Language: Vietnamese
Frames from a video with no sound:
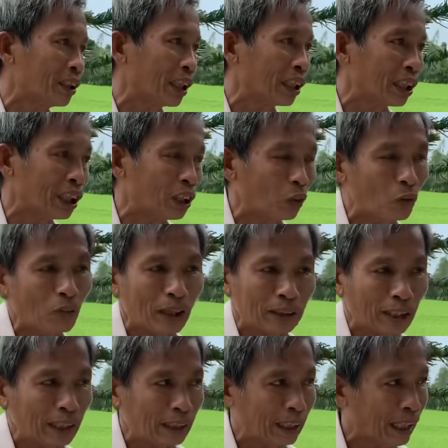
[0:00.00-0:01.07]
Kỳ Hương của Phật
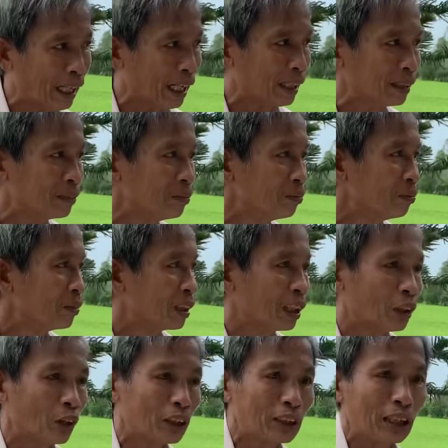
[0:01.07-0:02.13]
thầy Tây An thì
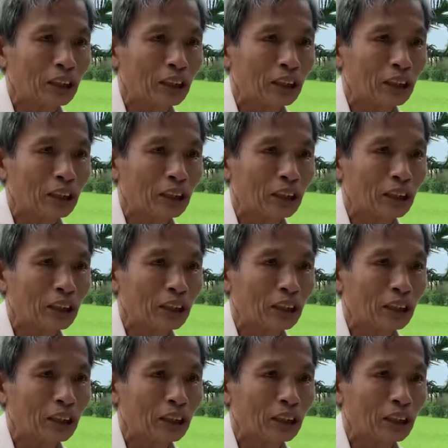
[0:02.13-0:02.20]
nói về